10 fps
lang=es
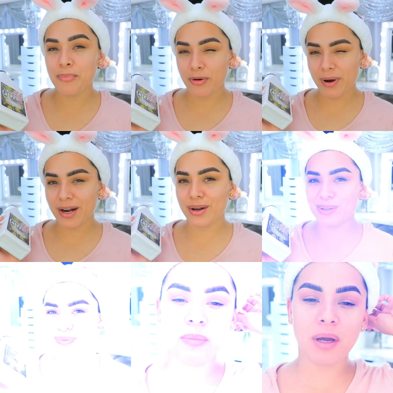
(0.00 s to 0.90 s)
a probarlo.
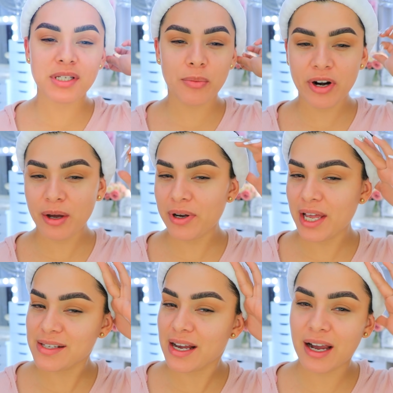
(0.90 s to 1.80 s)
Bien, mis amores, voy
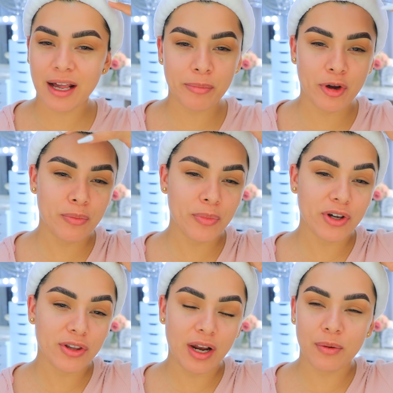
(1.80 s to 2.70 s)
a sacarme un
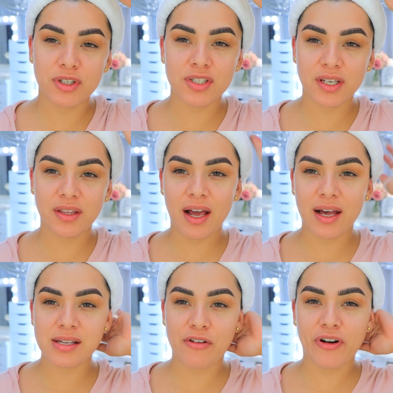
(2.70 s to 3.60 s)
poquito la vinchita
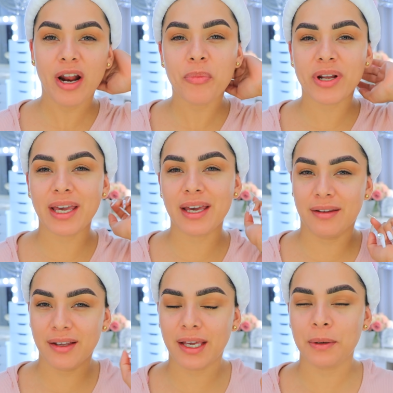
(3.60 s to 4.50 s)
hacia afuera
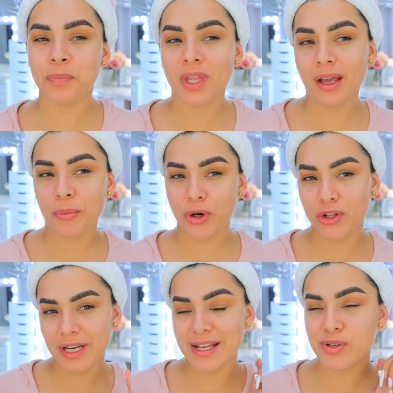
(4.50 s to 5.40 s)
porque, eh,
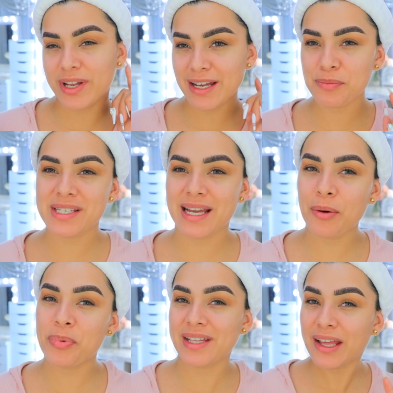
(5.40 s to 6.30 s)
bueno, las orejas me están
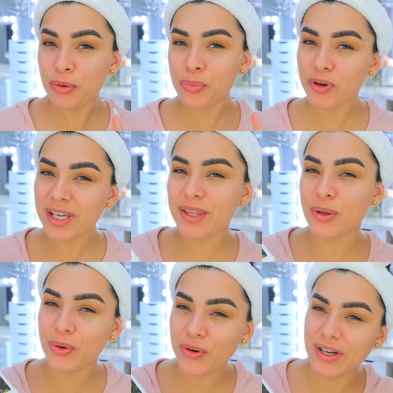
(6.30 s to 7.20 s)
apretando un
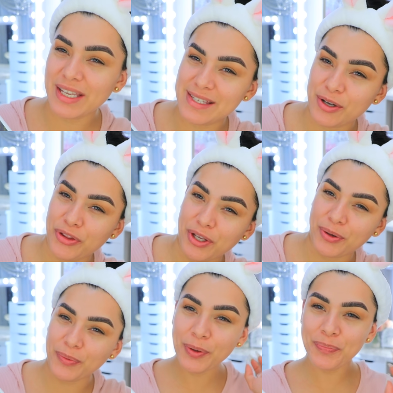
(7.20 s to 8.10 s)
poquito con este
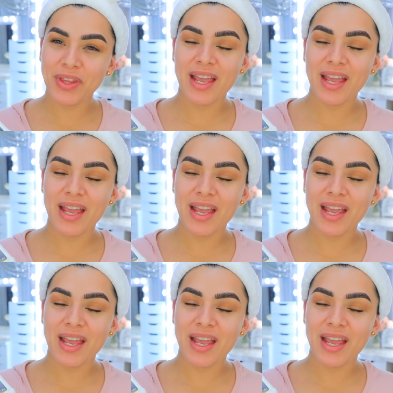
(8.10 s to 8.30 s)
conejo, ¿no?